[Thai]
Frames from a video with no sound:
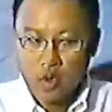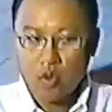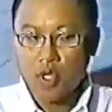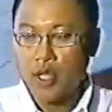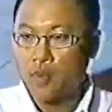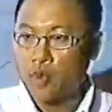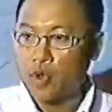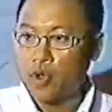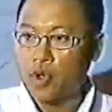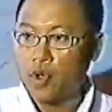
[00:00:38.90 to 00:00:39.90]
เราควรจะ
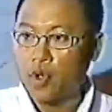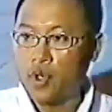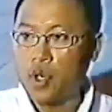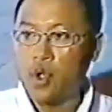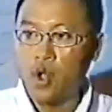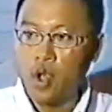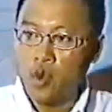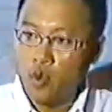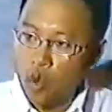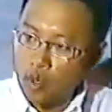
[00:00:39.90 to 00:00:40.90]
ทำบุญเรา
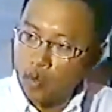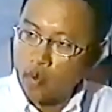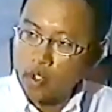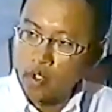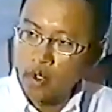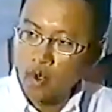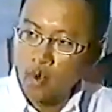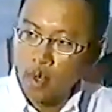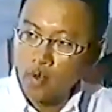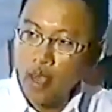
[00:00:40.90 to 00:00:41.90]
ก็รอวัน
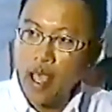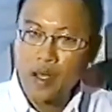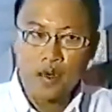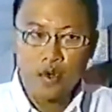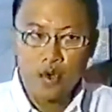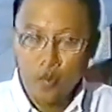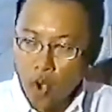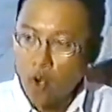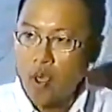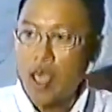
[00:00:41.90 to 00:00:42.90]
วันว่าง
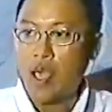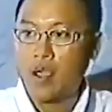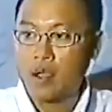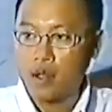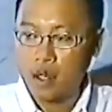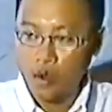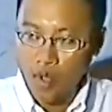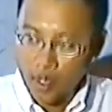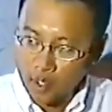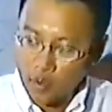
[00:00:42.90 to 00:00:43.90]
หลวงพ่อว่าง
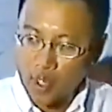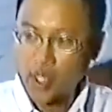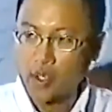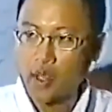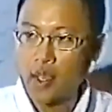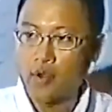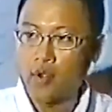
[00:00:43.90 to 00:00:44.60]
แล้ววันวันดีของ